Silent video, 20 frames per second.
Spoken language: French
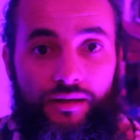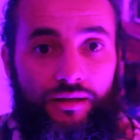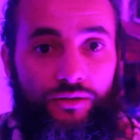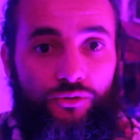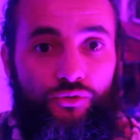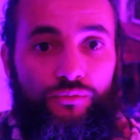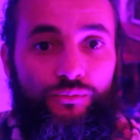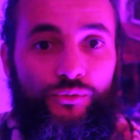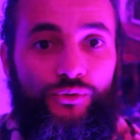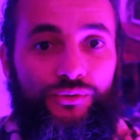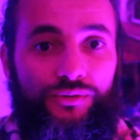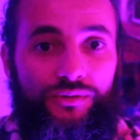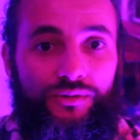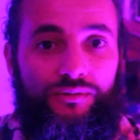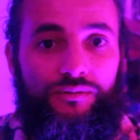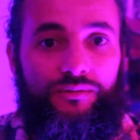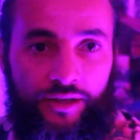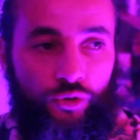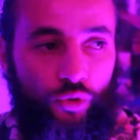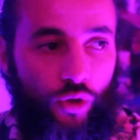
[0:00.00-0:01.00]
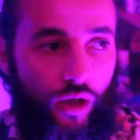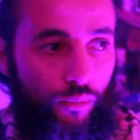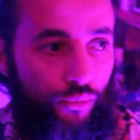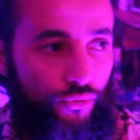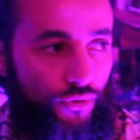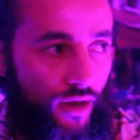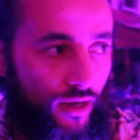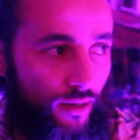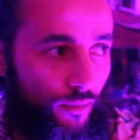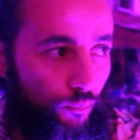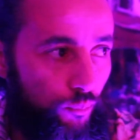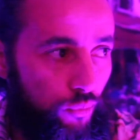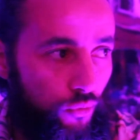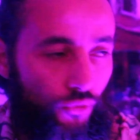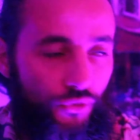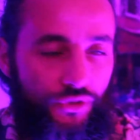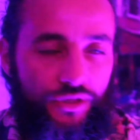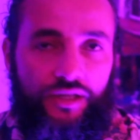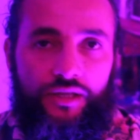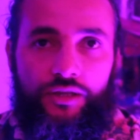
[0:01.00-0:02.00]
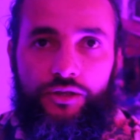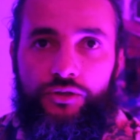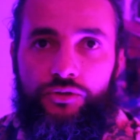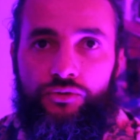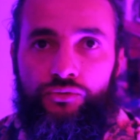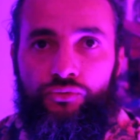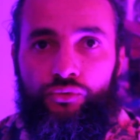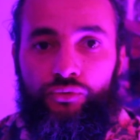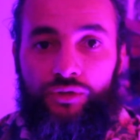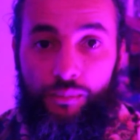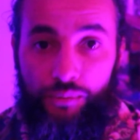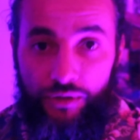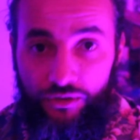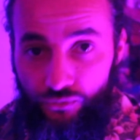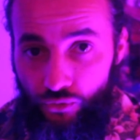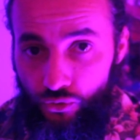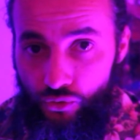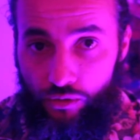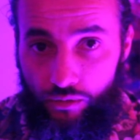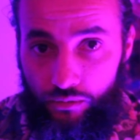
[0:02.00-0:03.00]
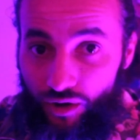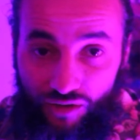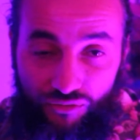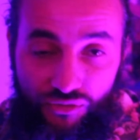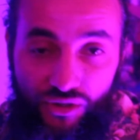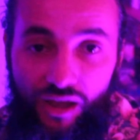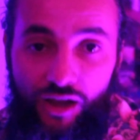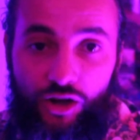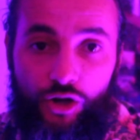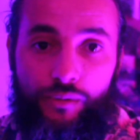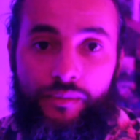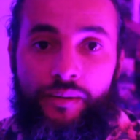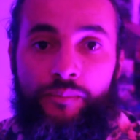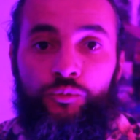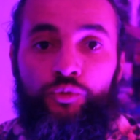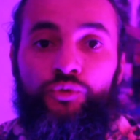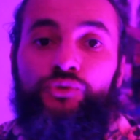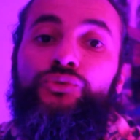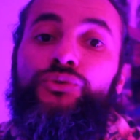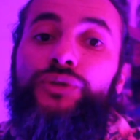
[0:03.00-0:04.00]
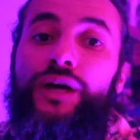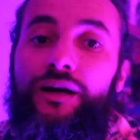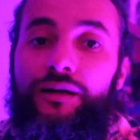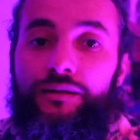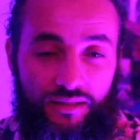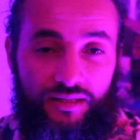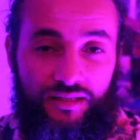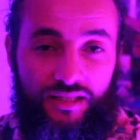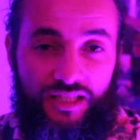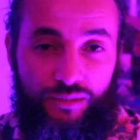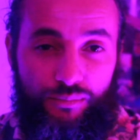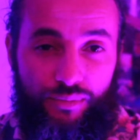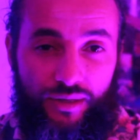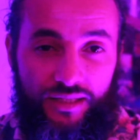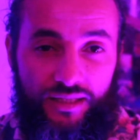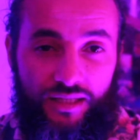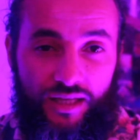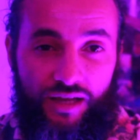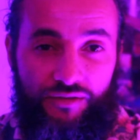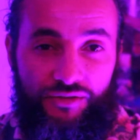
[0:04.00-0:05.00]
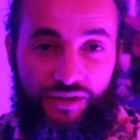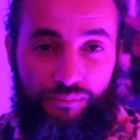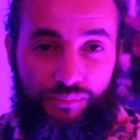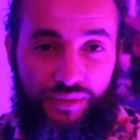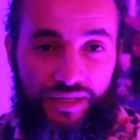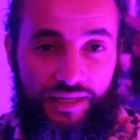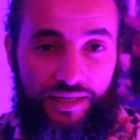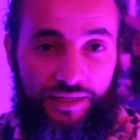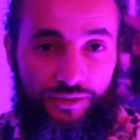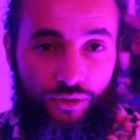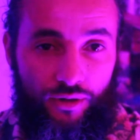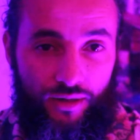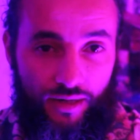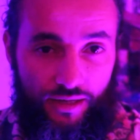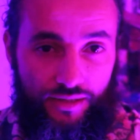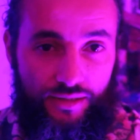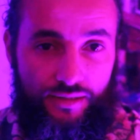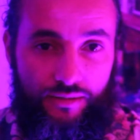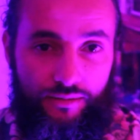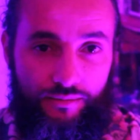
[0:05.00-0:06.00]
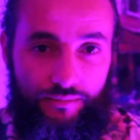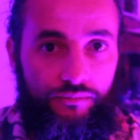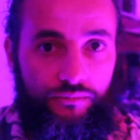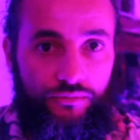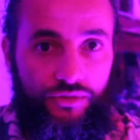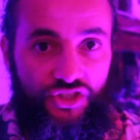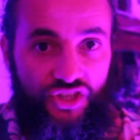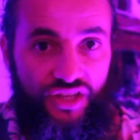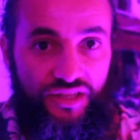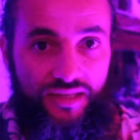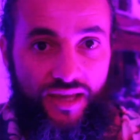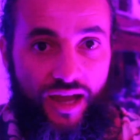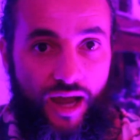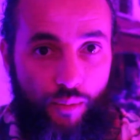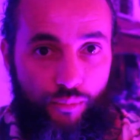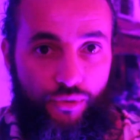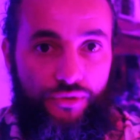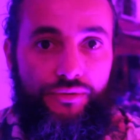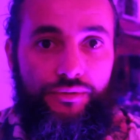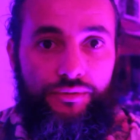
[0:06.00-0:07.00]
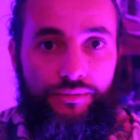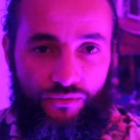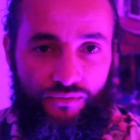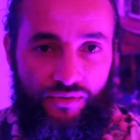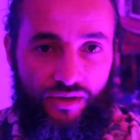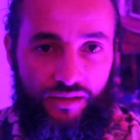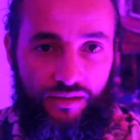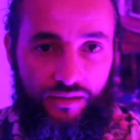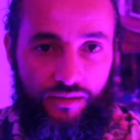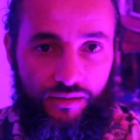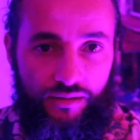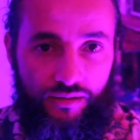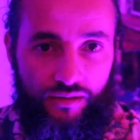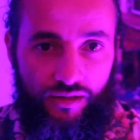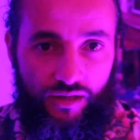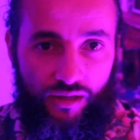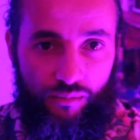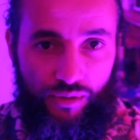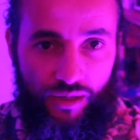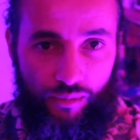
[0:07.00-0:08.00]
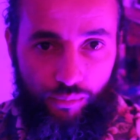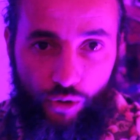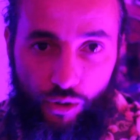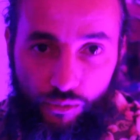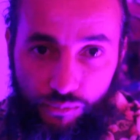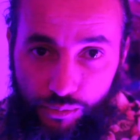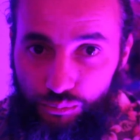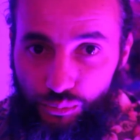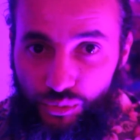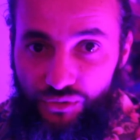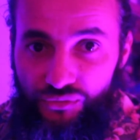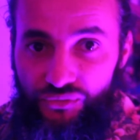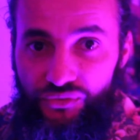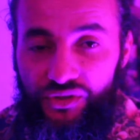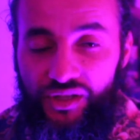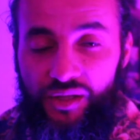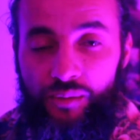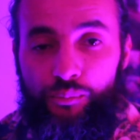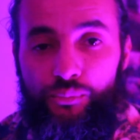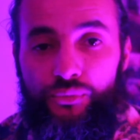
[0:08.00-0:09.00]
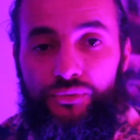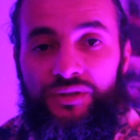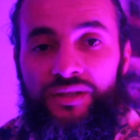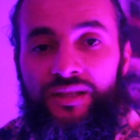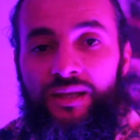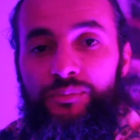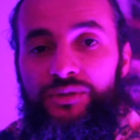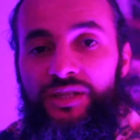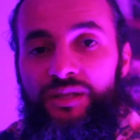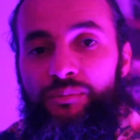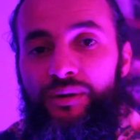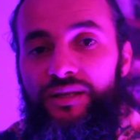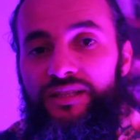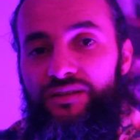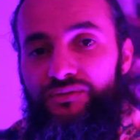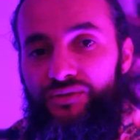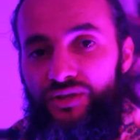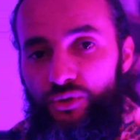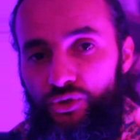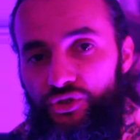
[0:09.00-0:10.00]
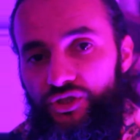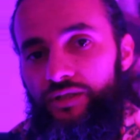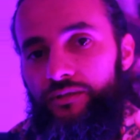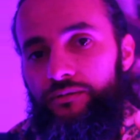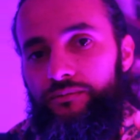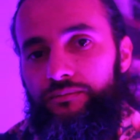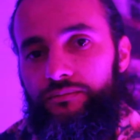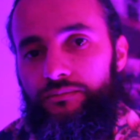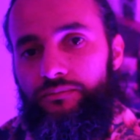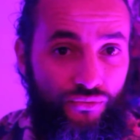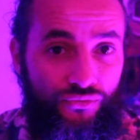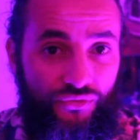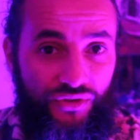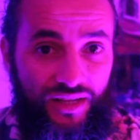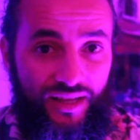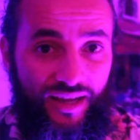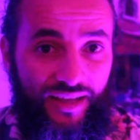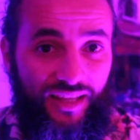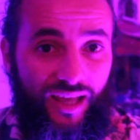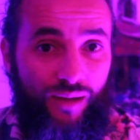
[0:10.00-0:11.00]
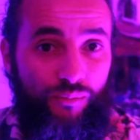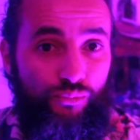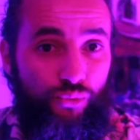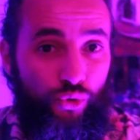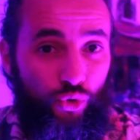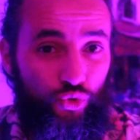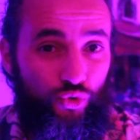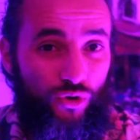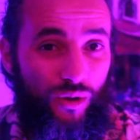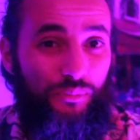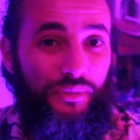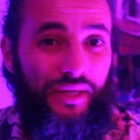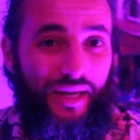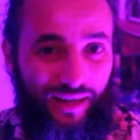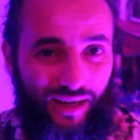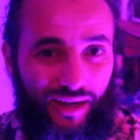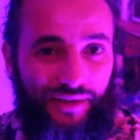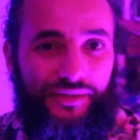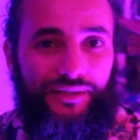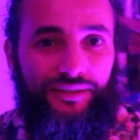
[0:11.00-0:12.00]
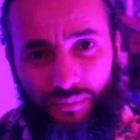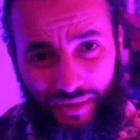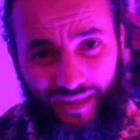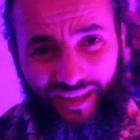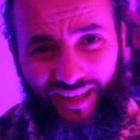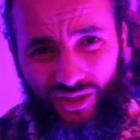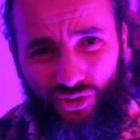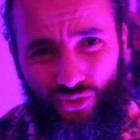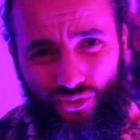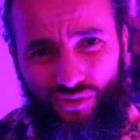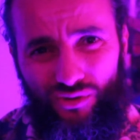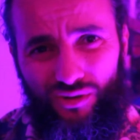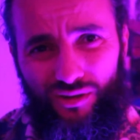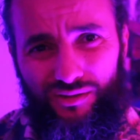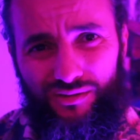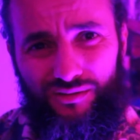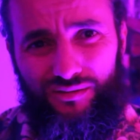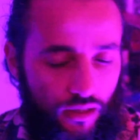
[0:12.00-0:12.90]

À tout le monde Et t'auras beau la planquer sous ton tapis de velours, on la verra quand même tout ou tard. Et c'est ce qui se passe avec Big Little Lies. Shit's happen. Le vernis est bien propre, mais finit petit à petit par s'effilocher. On nous finit un drame bourgeois bien crade. Et bien crasseux, hein.